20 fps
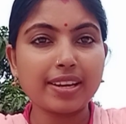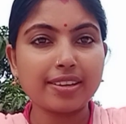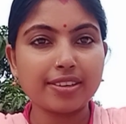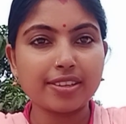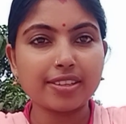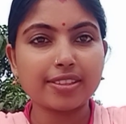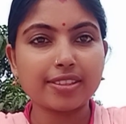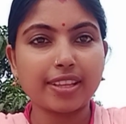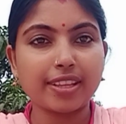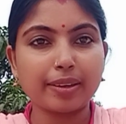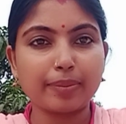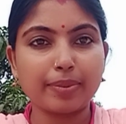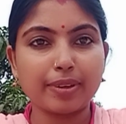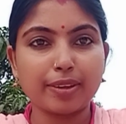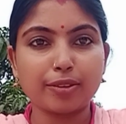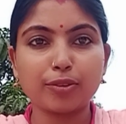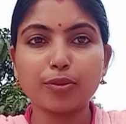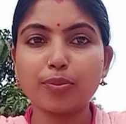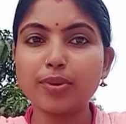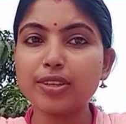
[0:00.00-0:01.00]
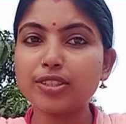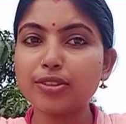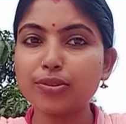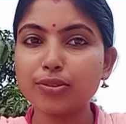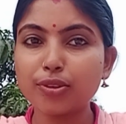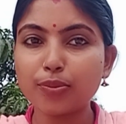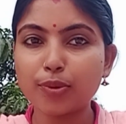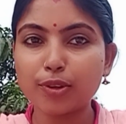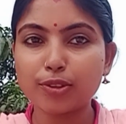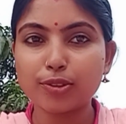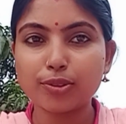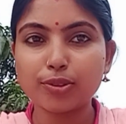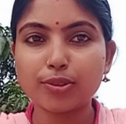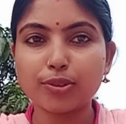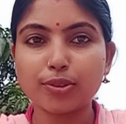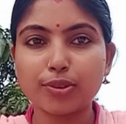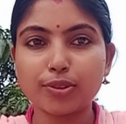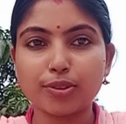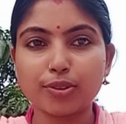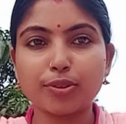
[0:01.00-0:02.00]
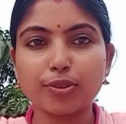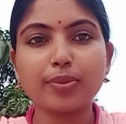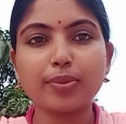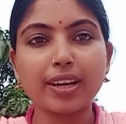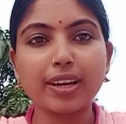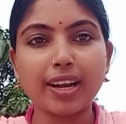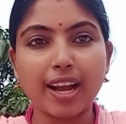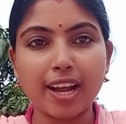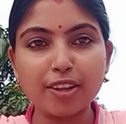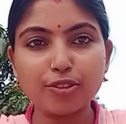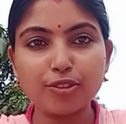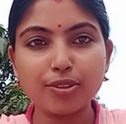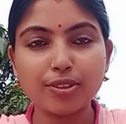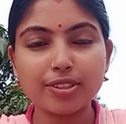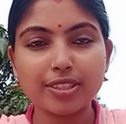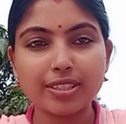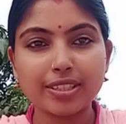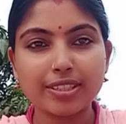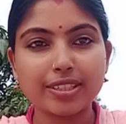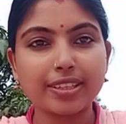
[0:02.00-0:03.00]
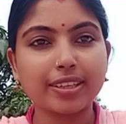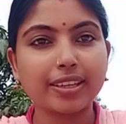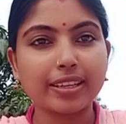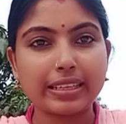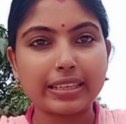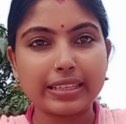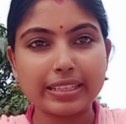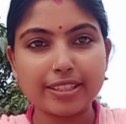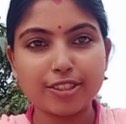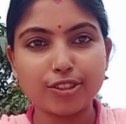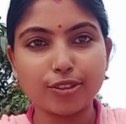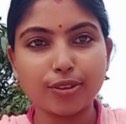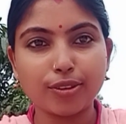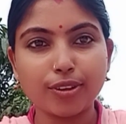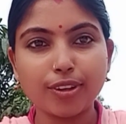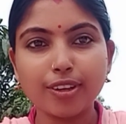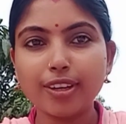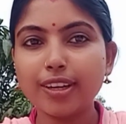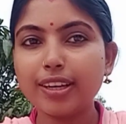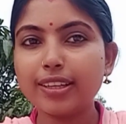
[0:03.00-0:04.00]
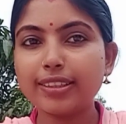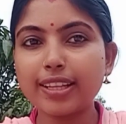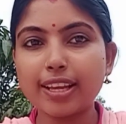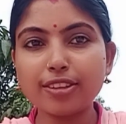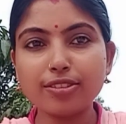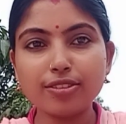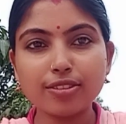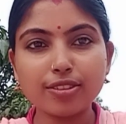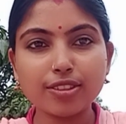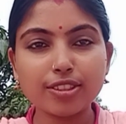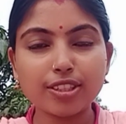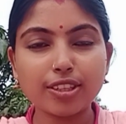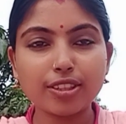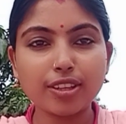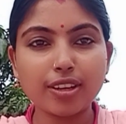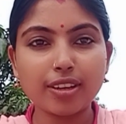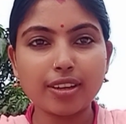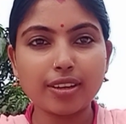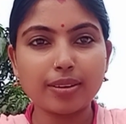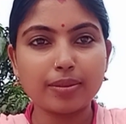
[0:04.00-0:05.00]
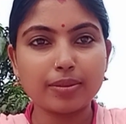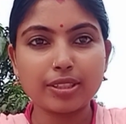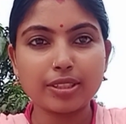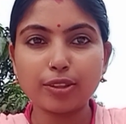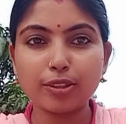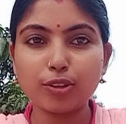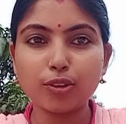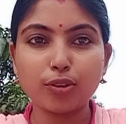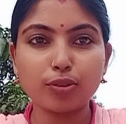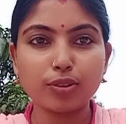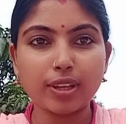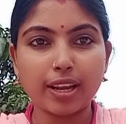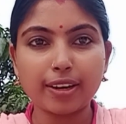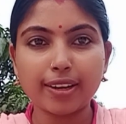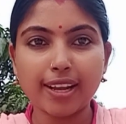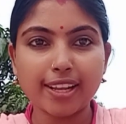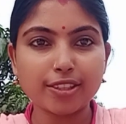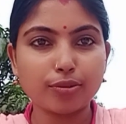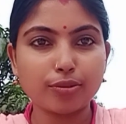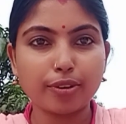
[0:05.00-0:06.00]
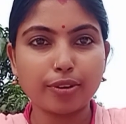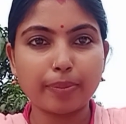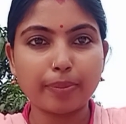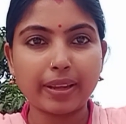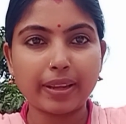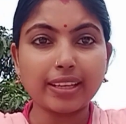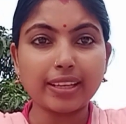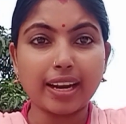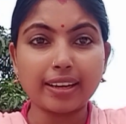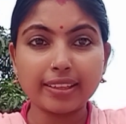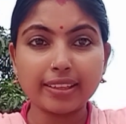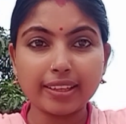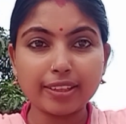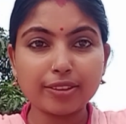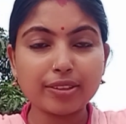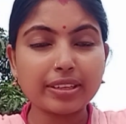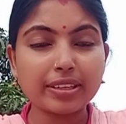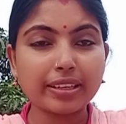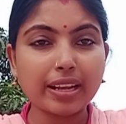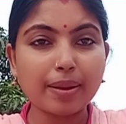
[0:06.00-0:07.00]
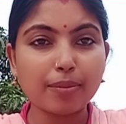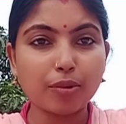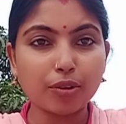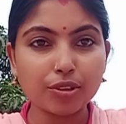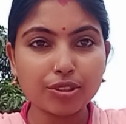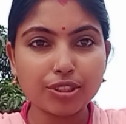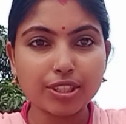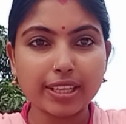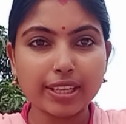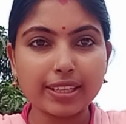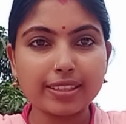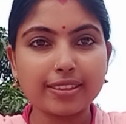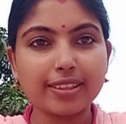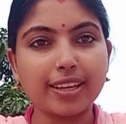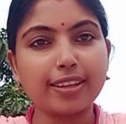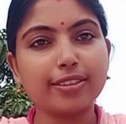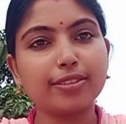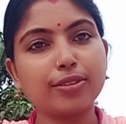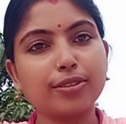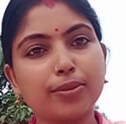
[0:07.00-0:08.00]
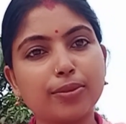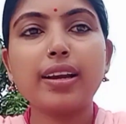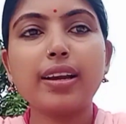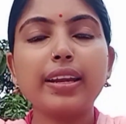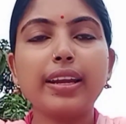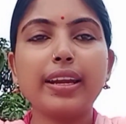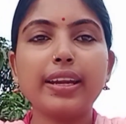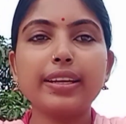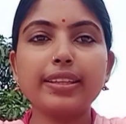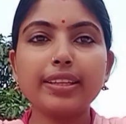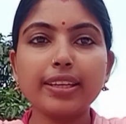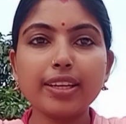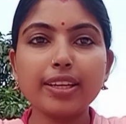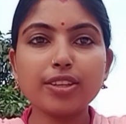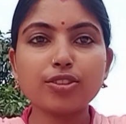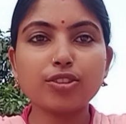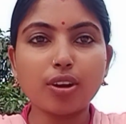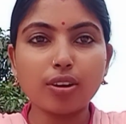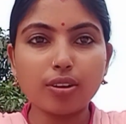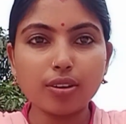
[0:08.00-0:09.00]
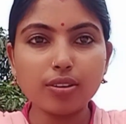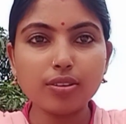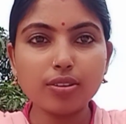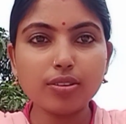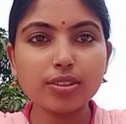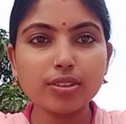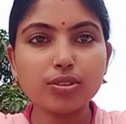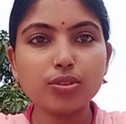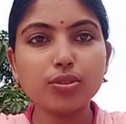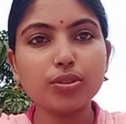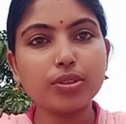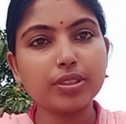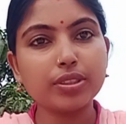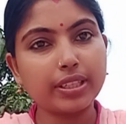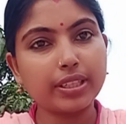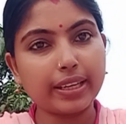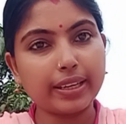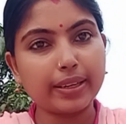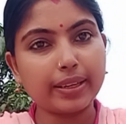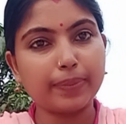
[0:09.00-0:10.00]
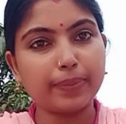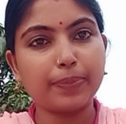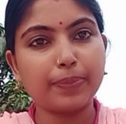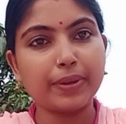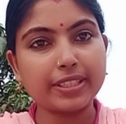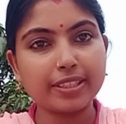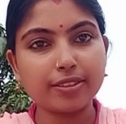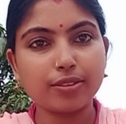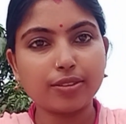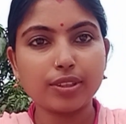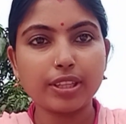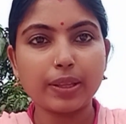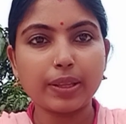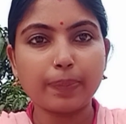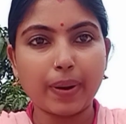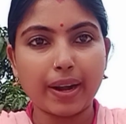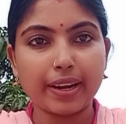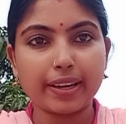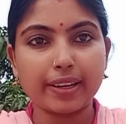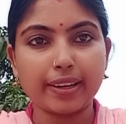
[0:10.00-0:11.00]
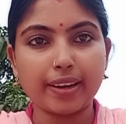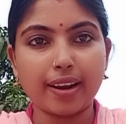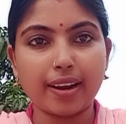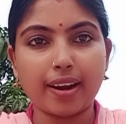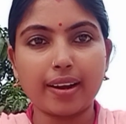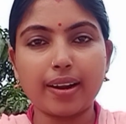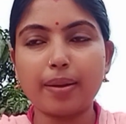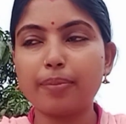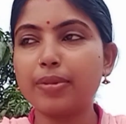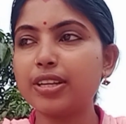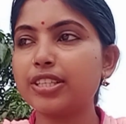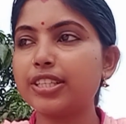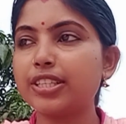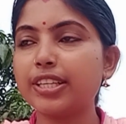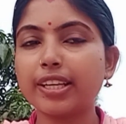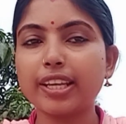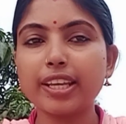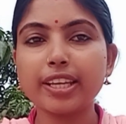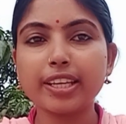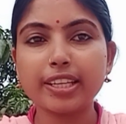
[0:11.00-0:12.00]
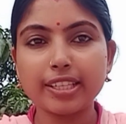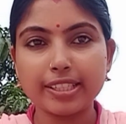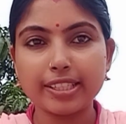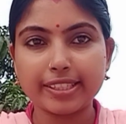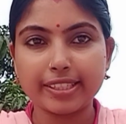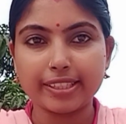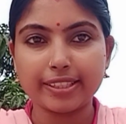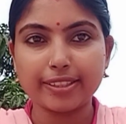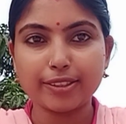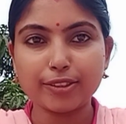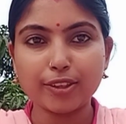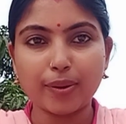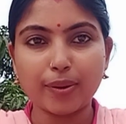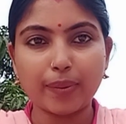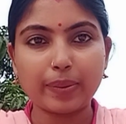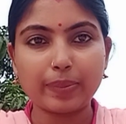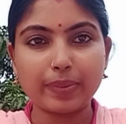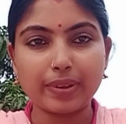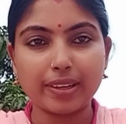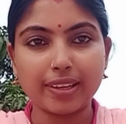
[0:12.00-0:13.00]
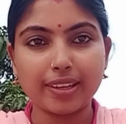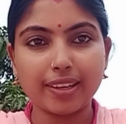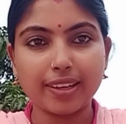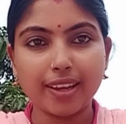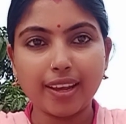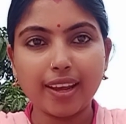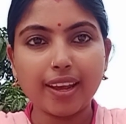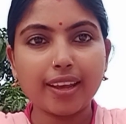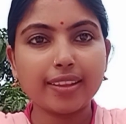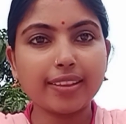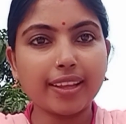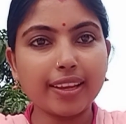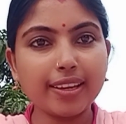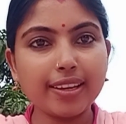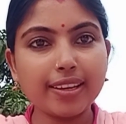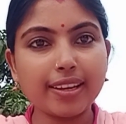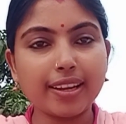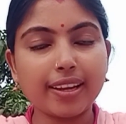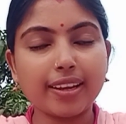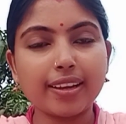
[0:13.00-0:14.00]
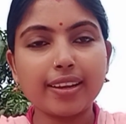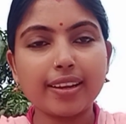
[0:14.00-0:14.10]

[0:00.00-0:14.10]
ইন্টারেস্ট থাকবে না তোমরা যেহেতু পছন্দ করছো তোমরা খাচ্ছ জিনিসটাকে গিলছো তাই জন্য তো সেটা সে তো তার কাজ করবে তার থেকে তো ইনকাম হচ্ছেই তার তো এর থেকে জঘন্য কিছুও সে প্রেজেন্ট করতে পারে আর আমরা সেটাকে গিলছি সবাই মিলে তাই কি না